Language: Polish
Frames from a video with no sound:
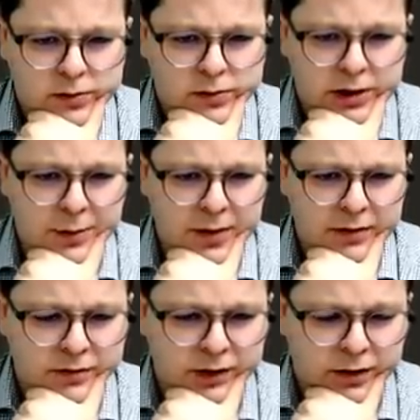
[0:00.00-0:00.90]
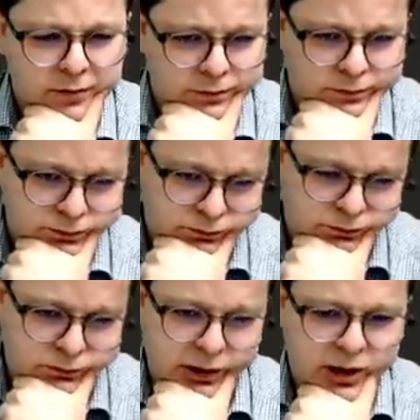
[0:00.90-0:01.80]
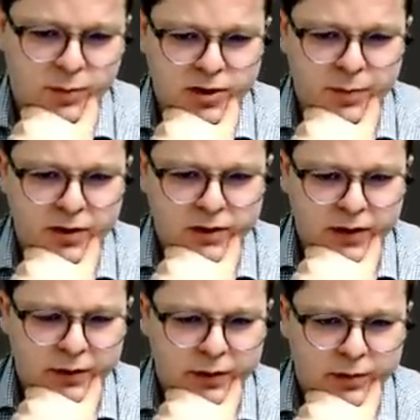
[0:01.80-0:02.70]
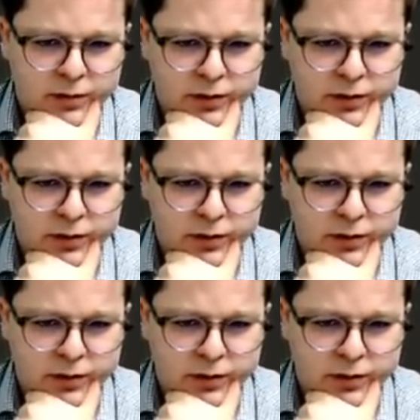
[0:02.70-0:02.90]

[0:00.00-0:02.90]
Gramy F2. Tak sobie zaplanowałem.